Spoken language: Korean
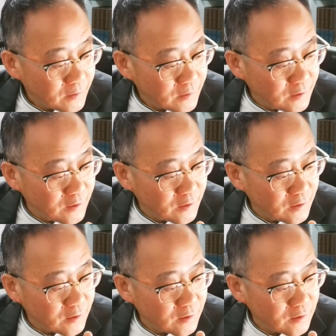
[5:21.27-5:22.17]

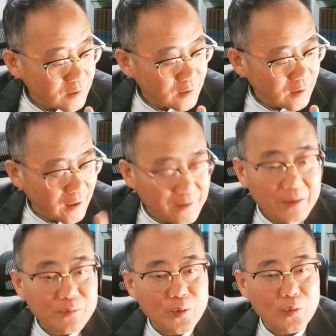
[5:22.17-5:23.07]
이
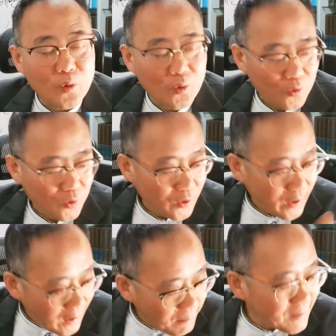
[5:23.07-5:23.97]
에단도 있고
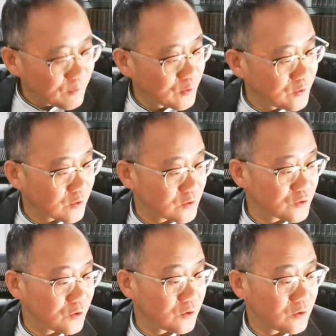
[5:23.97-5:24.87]
해만도 있는
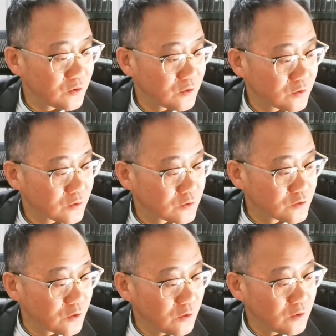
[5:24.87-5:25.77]
거죠.
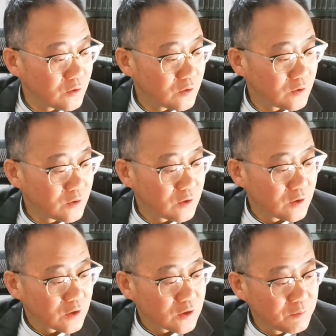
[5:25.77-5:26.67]
그죠?
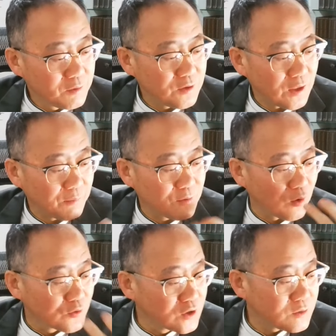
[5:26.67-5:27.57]
그러면 이 사람들은
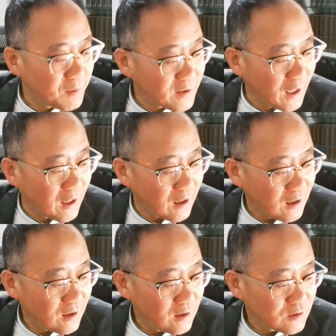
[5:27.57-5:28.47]
어느 지파냐?
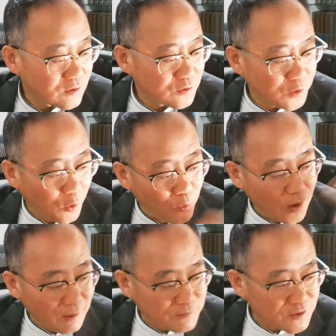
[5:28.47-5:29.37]
더
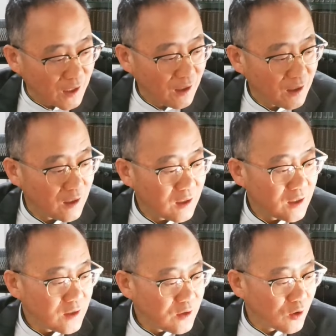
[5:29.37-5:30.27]
올라갑시다.
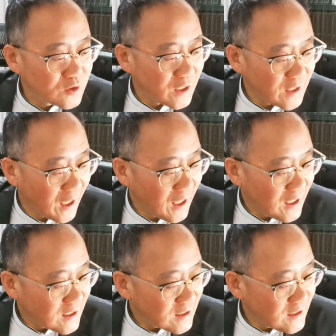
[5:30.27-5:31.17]
역대상
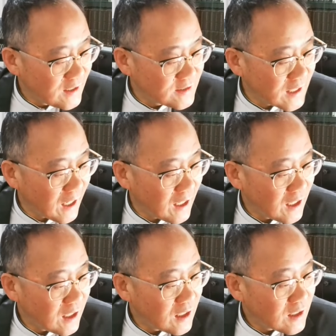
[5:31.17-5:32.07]
2장
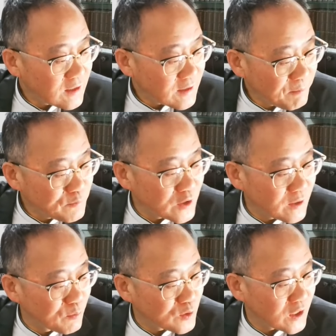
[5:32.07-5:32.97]

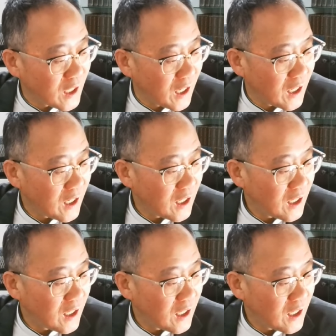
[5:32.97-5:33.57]
3절에 보니까